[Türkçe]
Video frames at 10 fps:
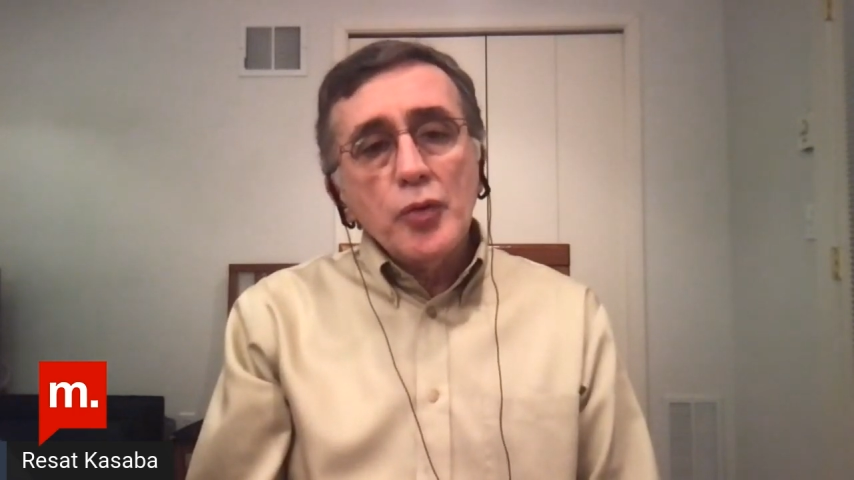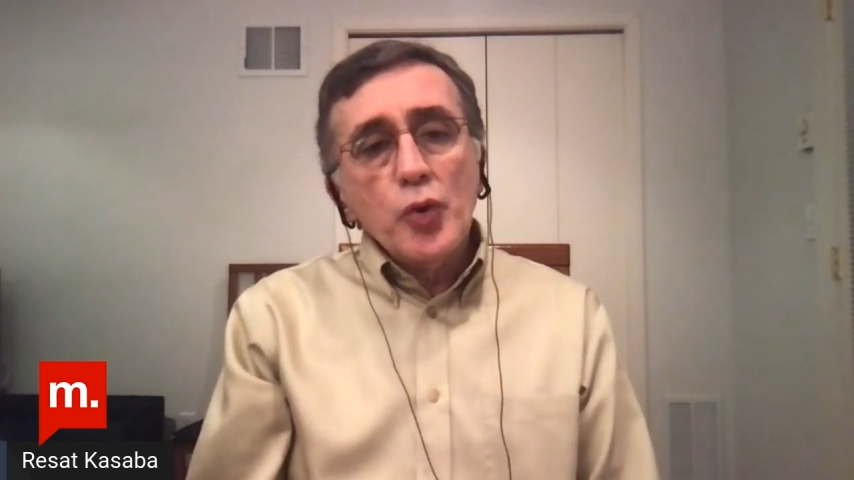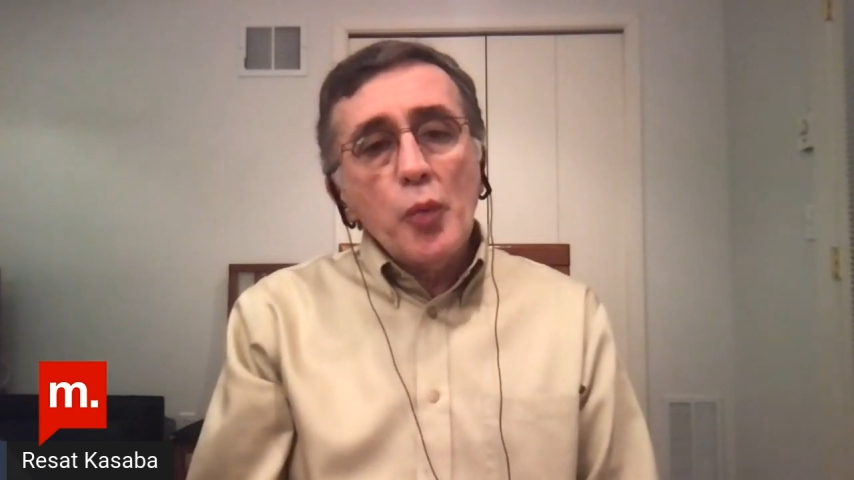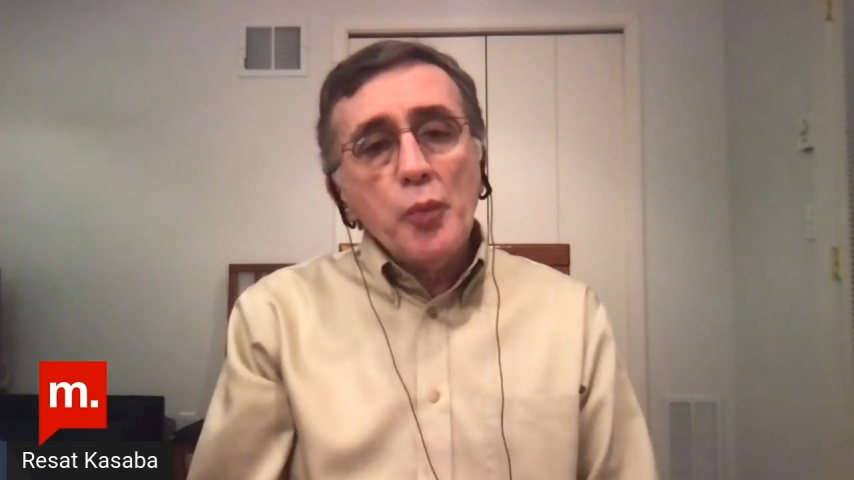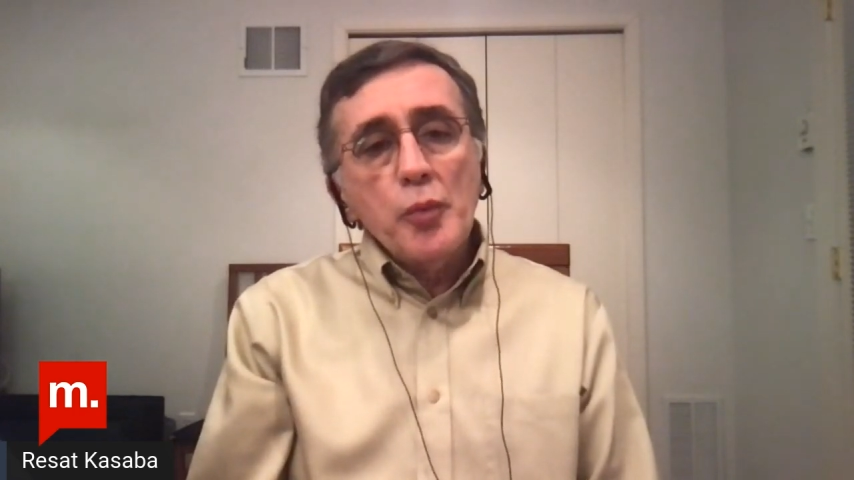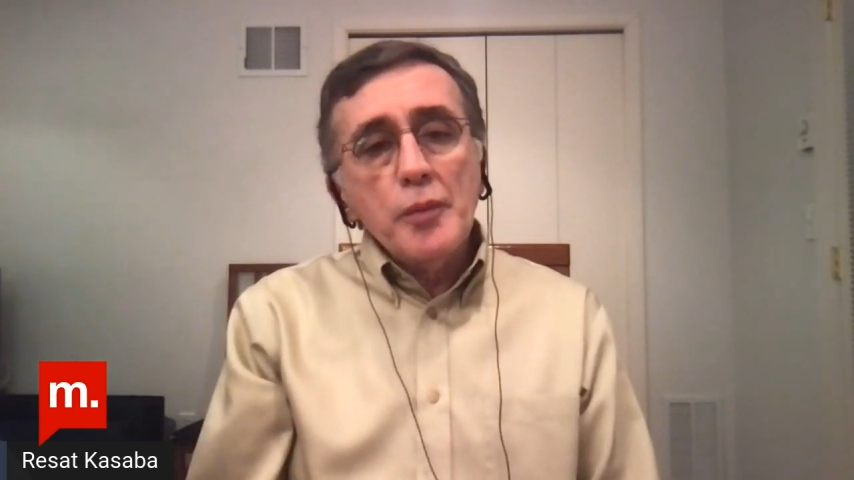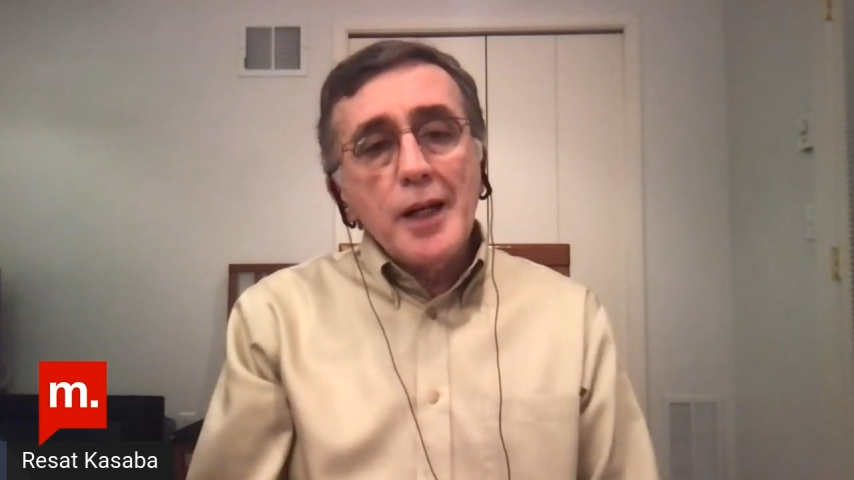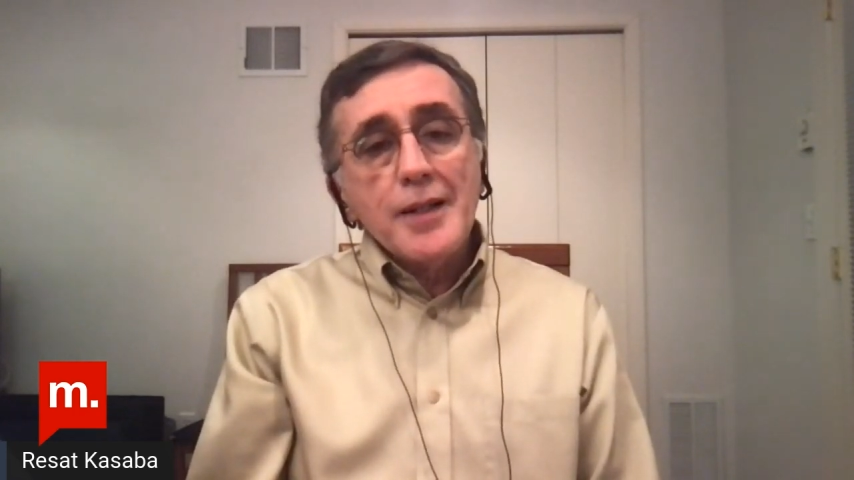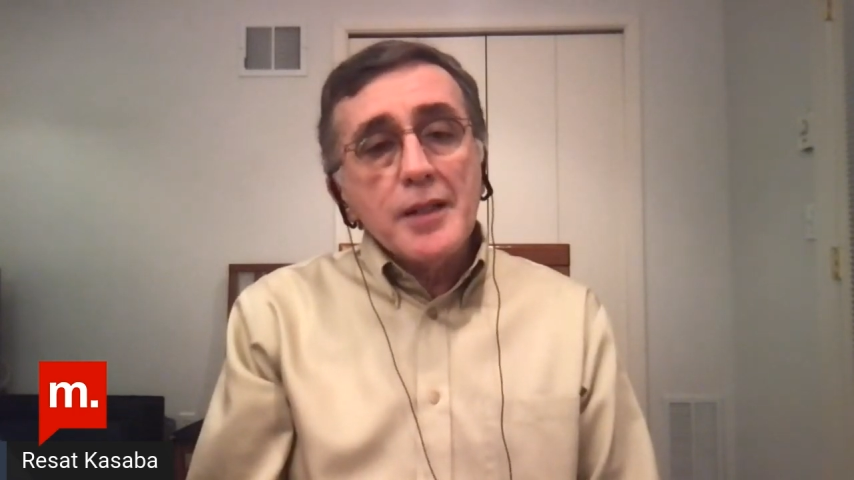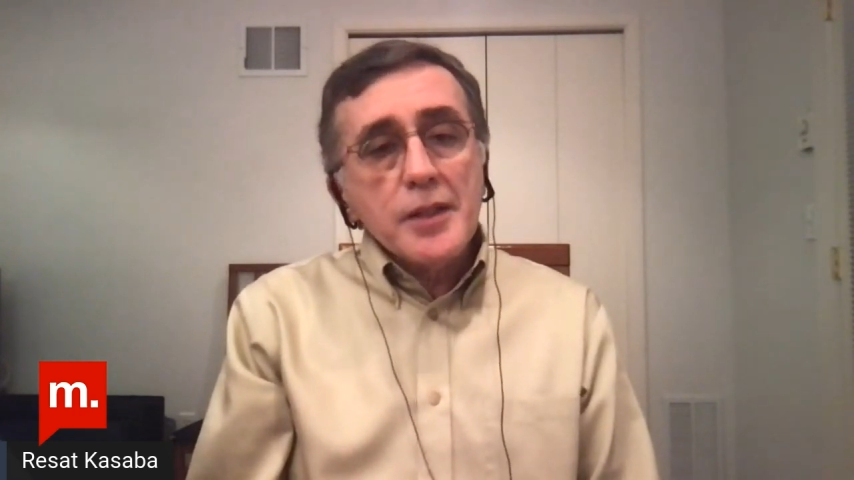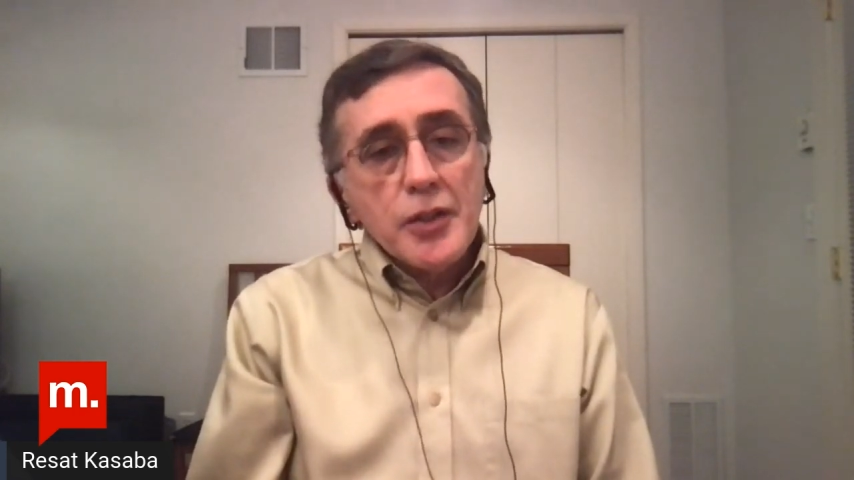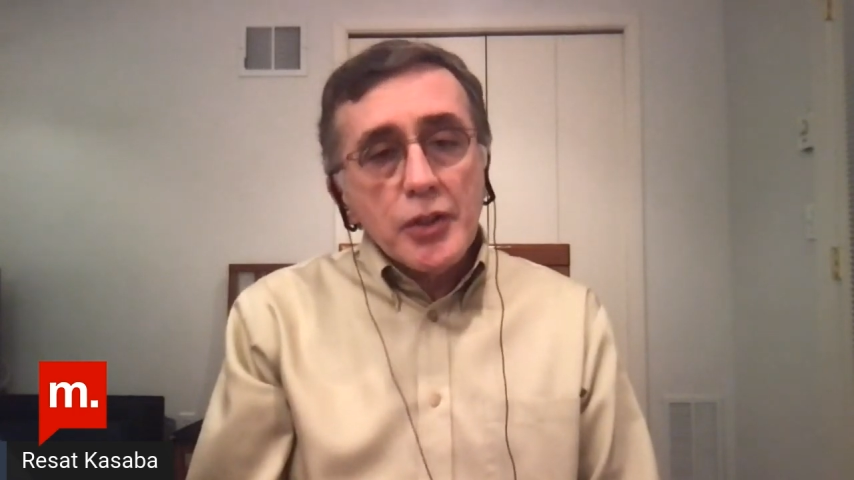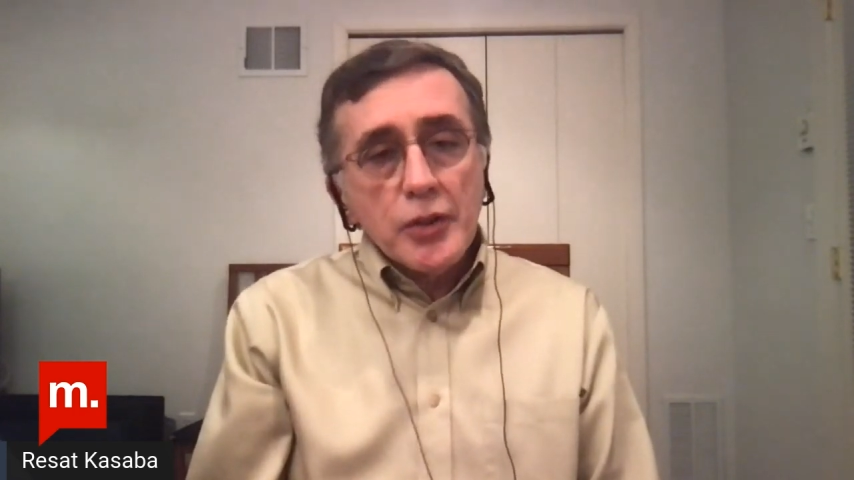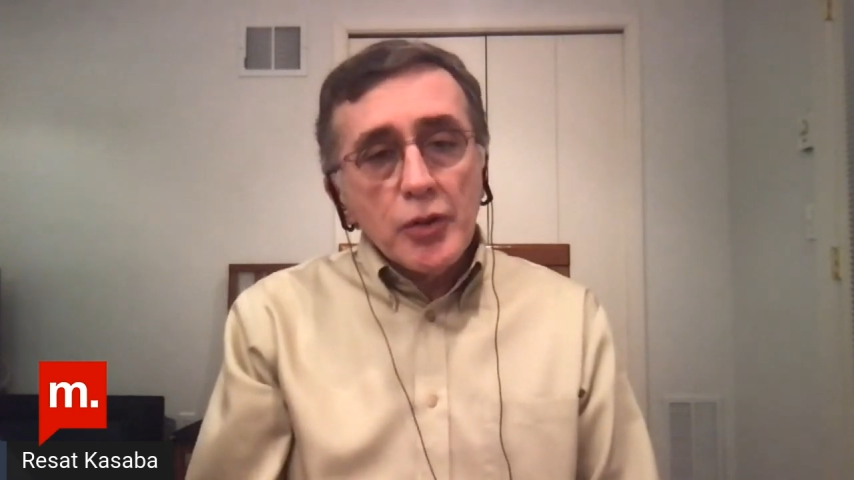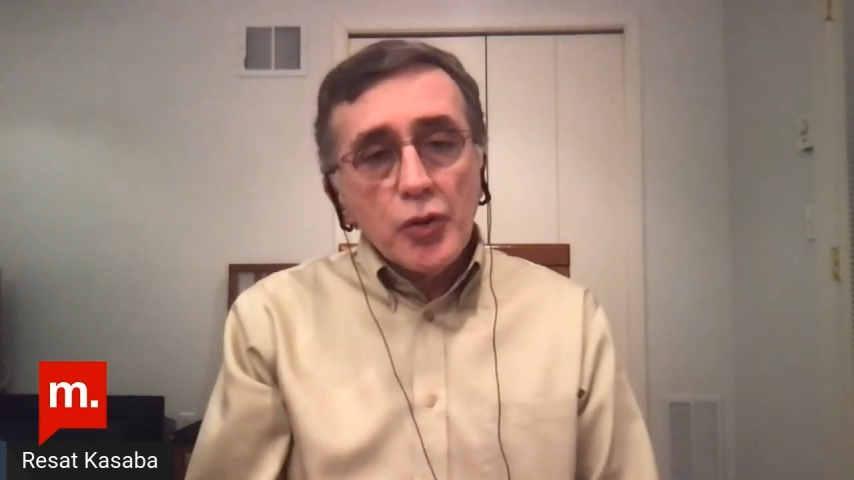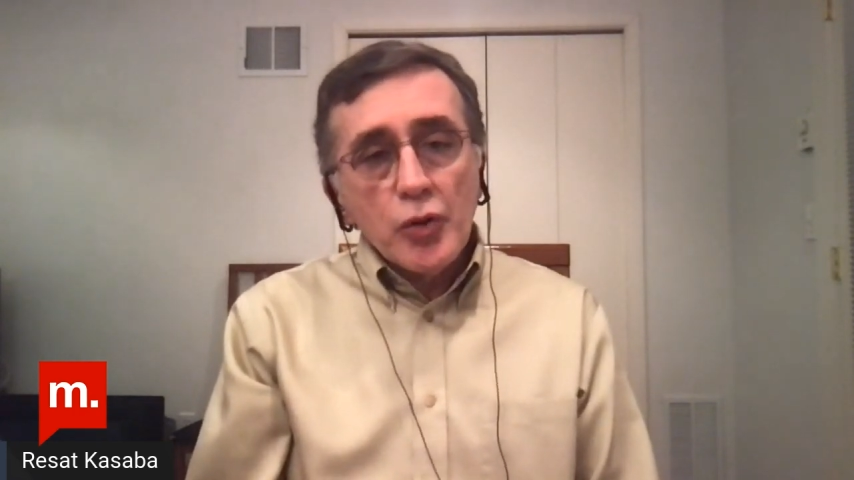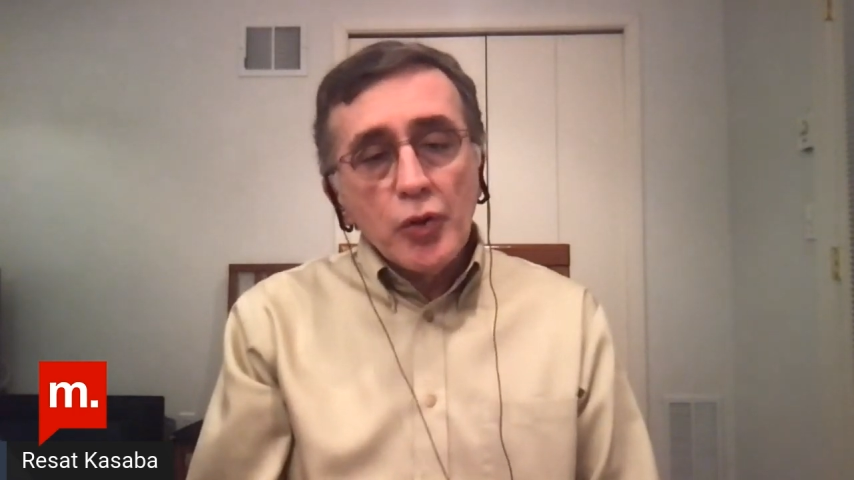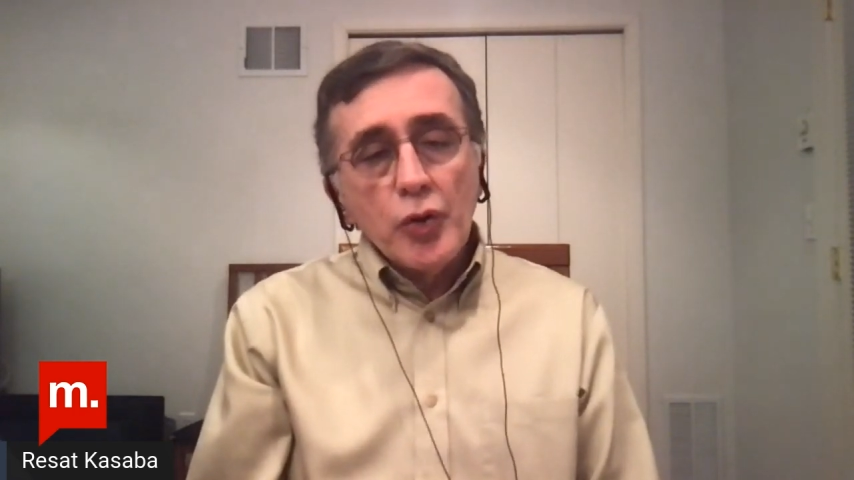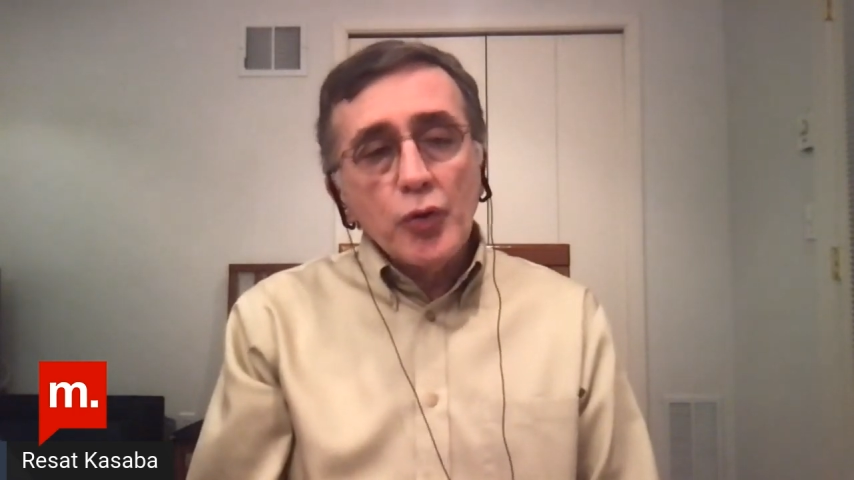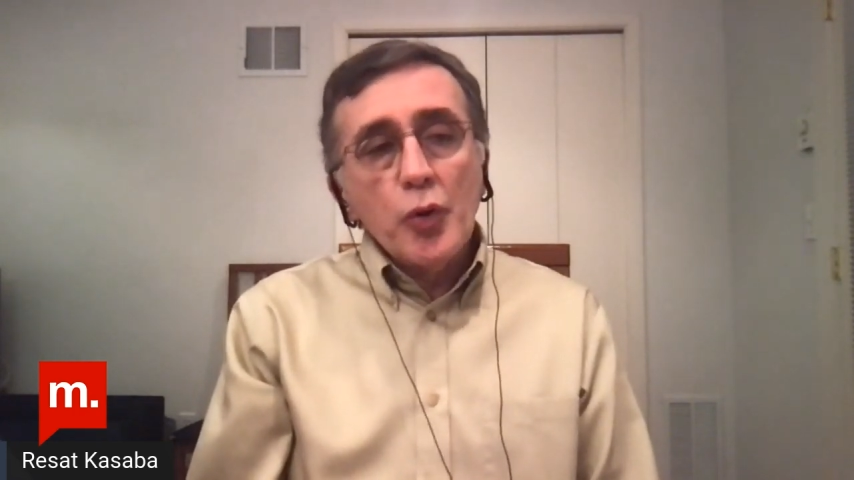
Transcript: toplumlar nasıl çalışılıyor,